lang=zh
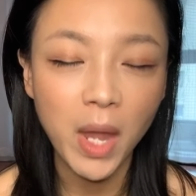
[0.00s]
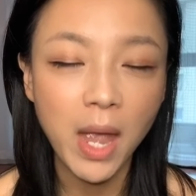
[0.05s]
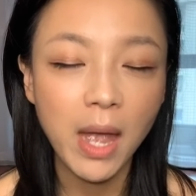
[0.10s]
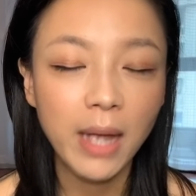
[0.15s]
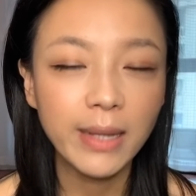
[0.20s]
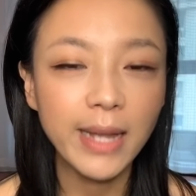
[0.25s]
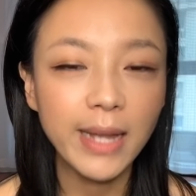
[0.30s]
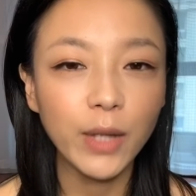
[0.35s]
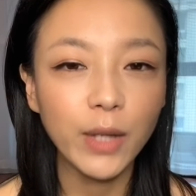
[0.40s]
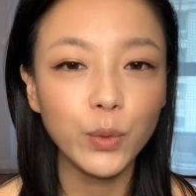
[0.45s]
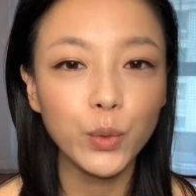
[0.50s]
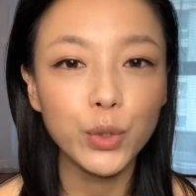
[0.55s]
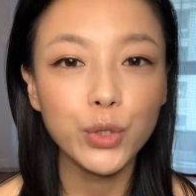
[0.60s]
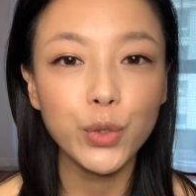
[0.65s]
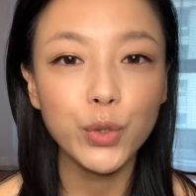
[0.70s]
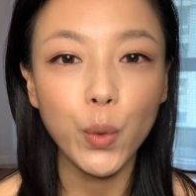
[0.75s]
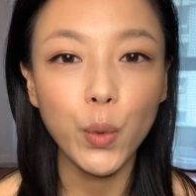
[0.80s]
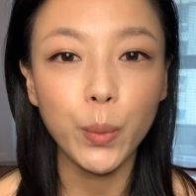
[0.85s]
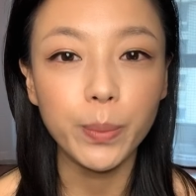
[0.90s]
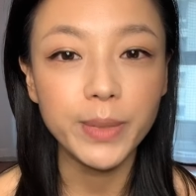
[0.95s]
那很多
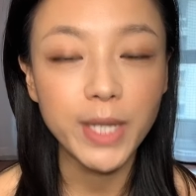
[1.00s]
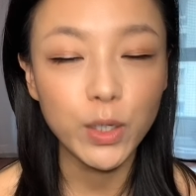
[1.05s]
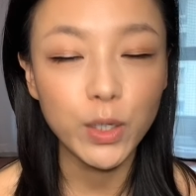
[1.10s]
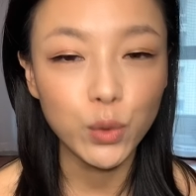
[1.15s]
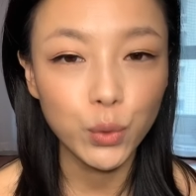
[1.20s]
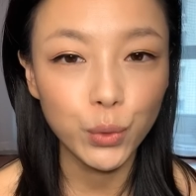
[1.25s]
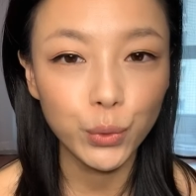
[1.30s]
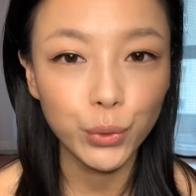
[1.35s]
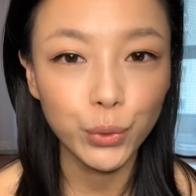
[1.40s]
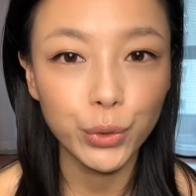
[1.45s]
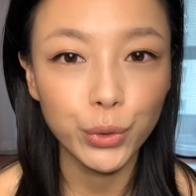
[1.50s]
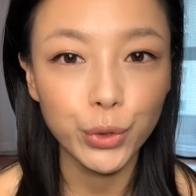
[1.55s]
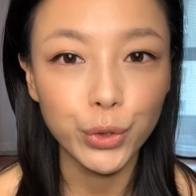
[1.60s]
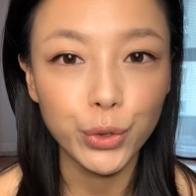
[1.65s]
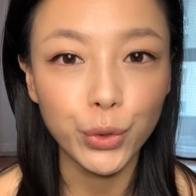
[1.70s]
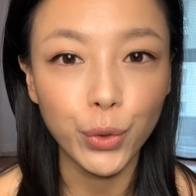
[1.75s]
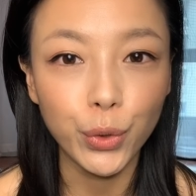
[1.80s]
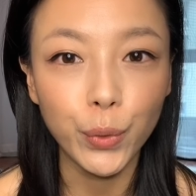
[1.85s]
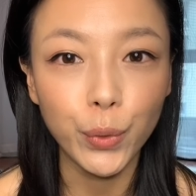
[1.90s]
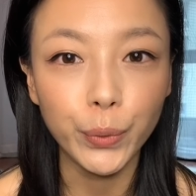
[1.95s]
时候我们在初学的
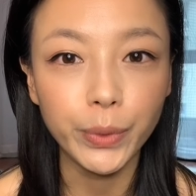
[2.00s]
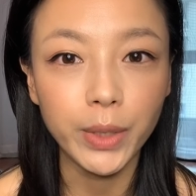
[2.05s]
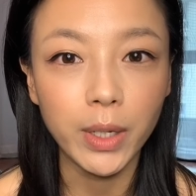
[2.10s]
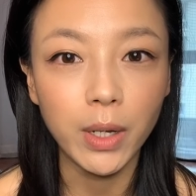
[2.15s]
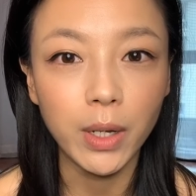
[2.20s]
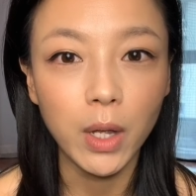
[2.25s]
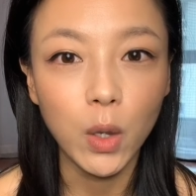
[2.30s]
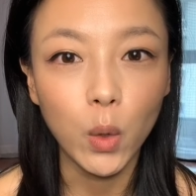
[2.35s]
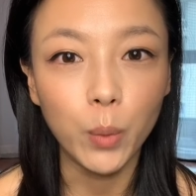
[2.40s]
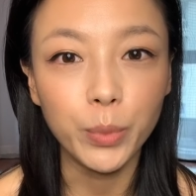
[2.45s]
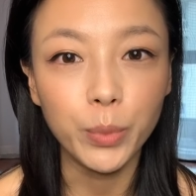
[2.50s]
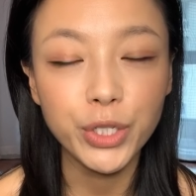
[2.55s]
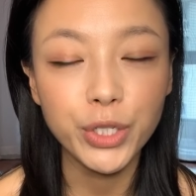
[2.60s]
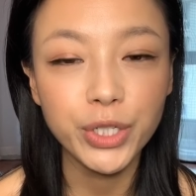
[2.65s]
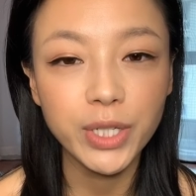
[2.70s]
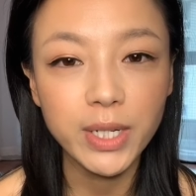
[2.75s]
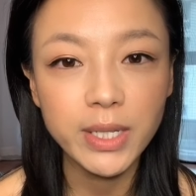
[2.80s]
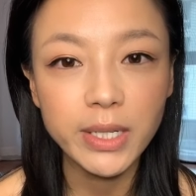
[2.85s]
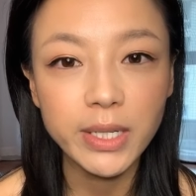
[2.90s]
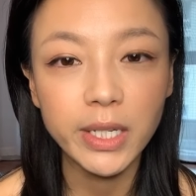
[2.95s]
时候呢，我们的
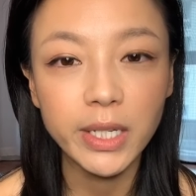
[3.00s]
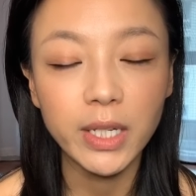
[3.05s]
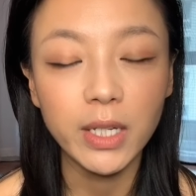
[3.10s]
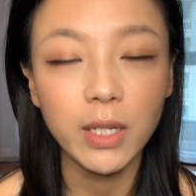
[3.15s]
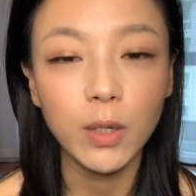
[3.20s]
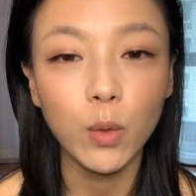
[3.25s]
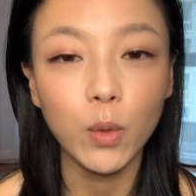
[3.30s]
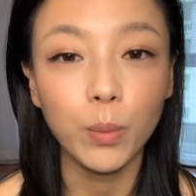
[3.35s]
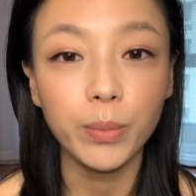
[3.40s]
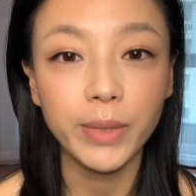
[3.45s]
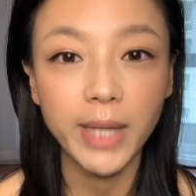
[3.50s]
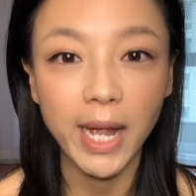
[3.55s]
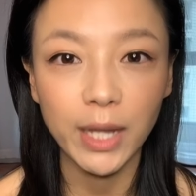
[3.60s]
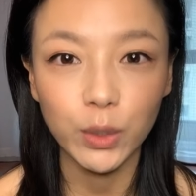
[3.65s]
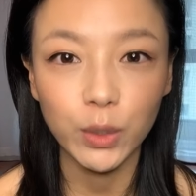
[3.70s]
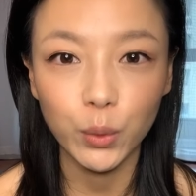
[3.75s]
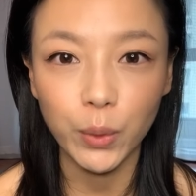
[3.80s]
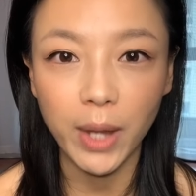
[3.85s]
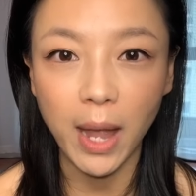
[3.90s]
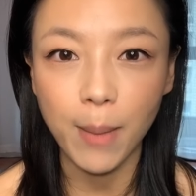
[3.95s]
身体、我们大
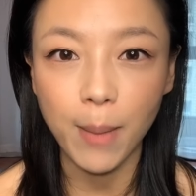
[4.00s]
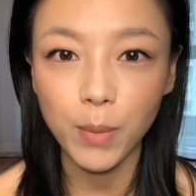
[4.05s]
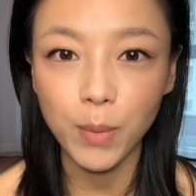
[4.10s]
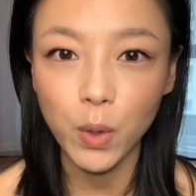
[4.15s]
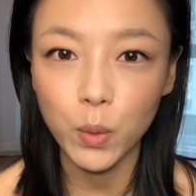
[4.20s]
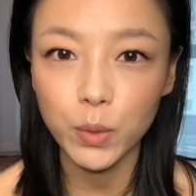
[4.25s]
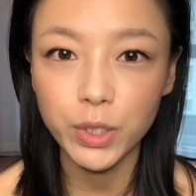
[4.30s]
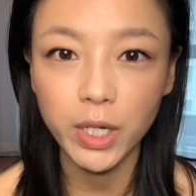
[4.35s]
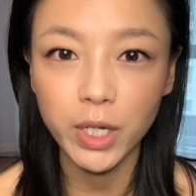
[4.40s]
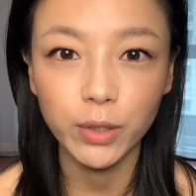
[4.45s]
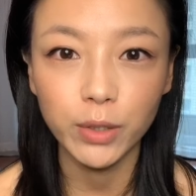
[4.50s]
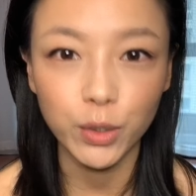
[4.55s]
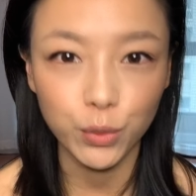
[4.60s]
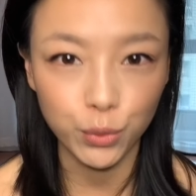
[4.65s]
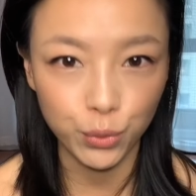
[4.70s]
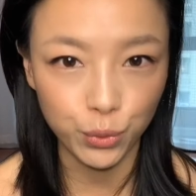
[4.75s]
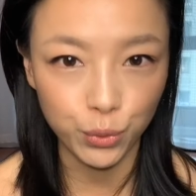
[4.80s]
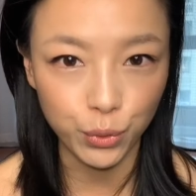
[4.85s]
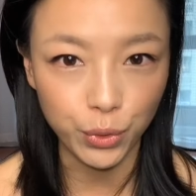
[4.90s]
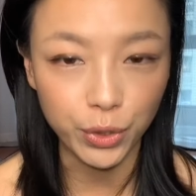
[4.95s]
腿还没有这样的
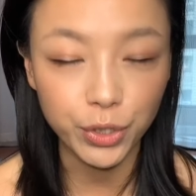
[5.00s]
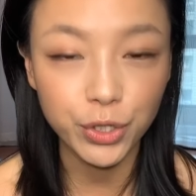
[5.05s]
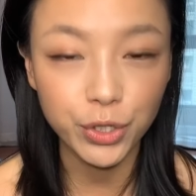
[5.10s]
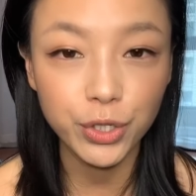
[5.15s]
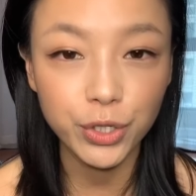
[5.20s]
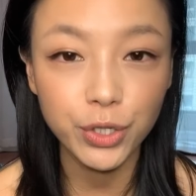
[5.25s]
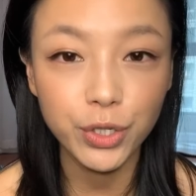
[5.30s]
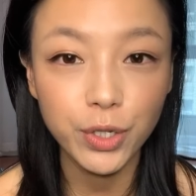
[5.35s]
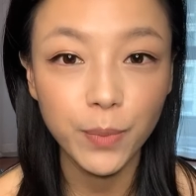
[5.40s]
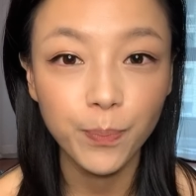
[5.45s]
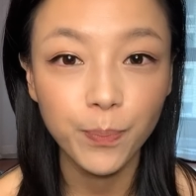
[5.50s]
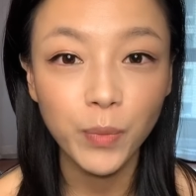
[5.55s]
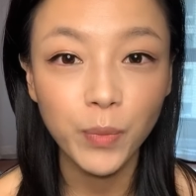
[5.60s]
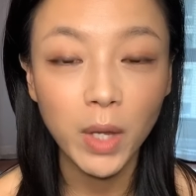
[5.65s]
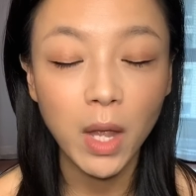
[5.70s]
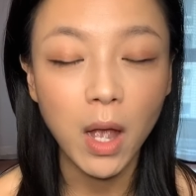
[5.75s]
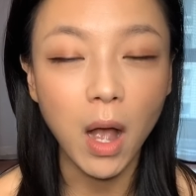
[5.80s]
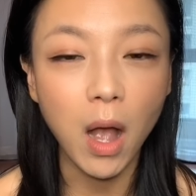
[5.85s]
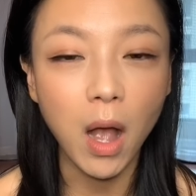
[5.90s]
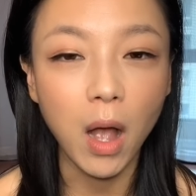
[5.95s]
觉知
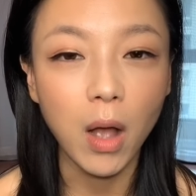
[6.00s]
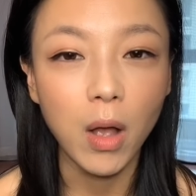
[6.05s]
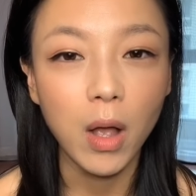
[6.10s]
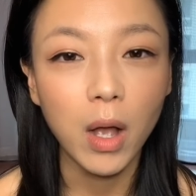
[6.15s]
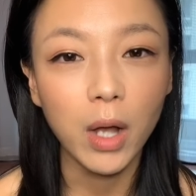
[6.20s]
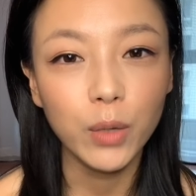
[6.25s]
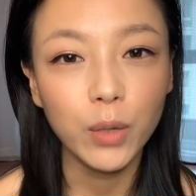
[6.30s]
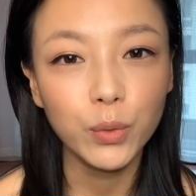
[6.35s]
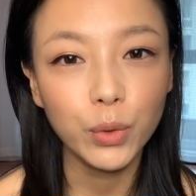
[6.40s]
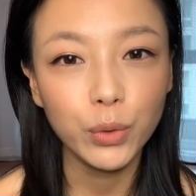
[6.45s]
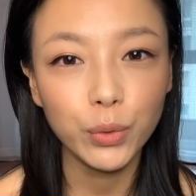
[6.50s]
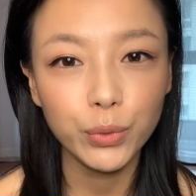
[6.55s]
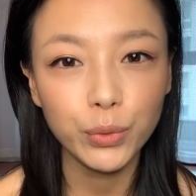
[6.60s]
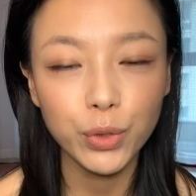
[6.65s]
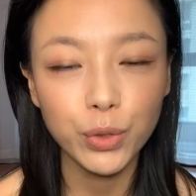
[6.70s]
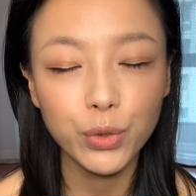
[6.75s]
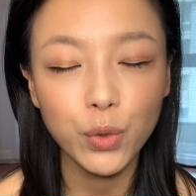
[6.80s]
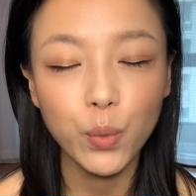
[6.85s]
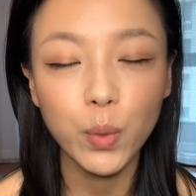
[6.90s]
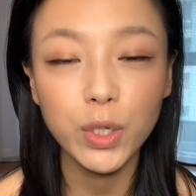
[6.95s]
啊，很多同
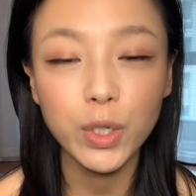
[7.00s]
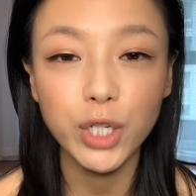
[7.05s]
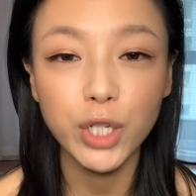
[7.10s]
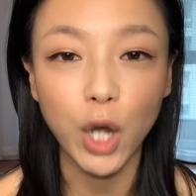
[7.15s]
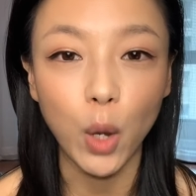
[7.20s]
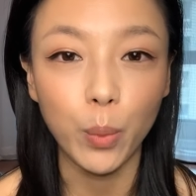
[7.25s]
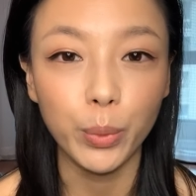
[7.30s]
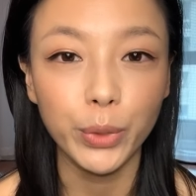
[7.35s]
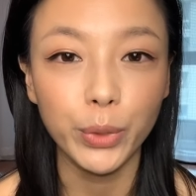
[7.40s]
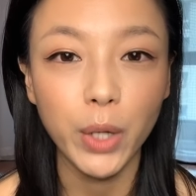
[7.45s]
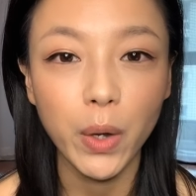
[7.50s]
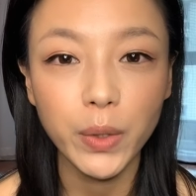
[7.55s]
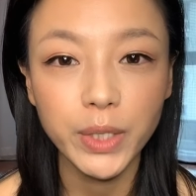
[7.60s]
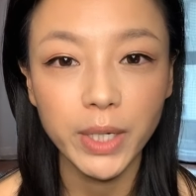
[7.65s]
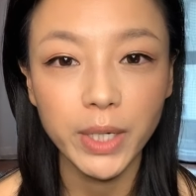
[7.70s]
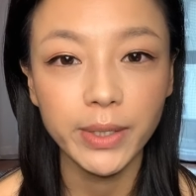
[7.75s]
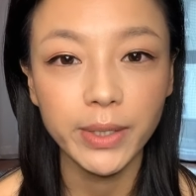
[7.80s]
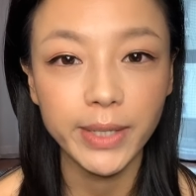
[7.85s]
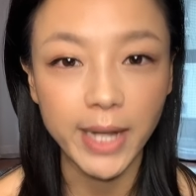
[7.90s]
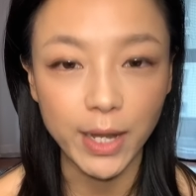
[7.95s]
学说我找不到这
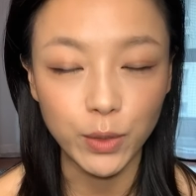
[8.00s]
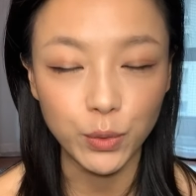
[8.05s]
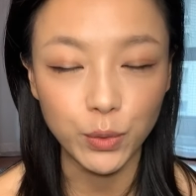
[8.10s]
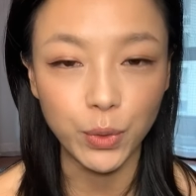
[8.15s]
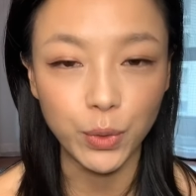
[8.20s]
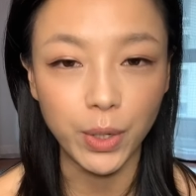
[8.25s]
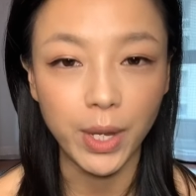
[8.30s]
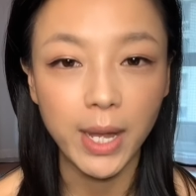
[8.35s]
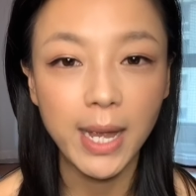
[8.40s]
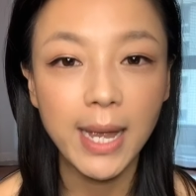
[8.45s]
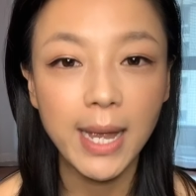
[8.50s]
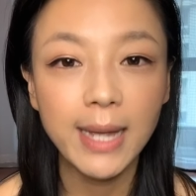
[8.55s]
样的感觉。